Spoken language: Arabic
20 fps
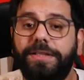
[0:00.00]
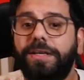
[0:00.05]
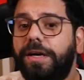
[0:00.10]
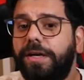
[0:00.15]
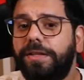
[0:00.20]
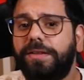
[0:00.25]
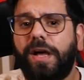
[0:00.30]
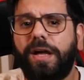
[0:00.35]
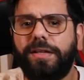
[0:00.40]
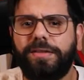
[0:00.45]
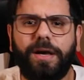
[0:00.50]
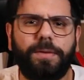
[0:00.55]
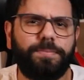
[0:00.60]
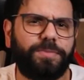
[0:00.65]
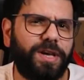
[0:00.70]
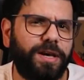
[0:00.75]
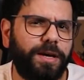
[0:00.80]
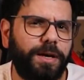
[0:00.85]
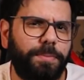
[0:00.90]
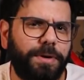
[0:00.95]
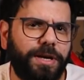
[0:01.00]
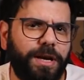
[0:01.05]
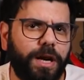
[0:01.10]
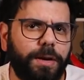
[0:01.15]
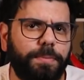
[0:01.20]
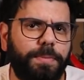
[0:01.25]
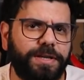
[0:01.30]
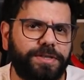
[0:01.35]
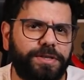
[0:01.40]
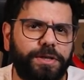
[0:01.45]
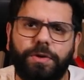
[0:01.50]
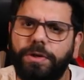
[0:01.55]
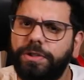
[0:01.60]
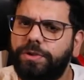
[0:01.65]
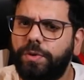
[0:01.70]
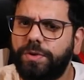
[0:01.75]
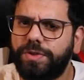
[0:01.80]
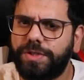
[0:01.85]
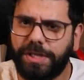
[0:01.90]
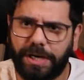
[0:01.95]
بعد انقطاع دام تقريبا اربع
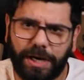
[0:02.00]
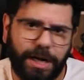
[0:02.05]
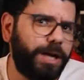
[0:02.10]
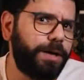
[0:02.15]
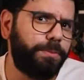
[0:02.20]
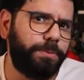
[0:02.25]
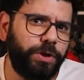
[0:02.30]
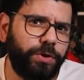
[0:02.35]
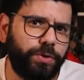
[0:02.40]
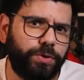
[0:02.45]
سنوات ونص عن عالم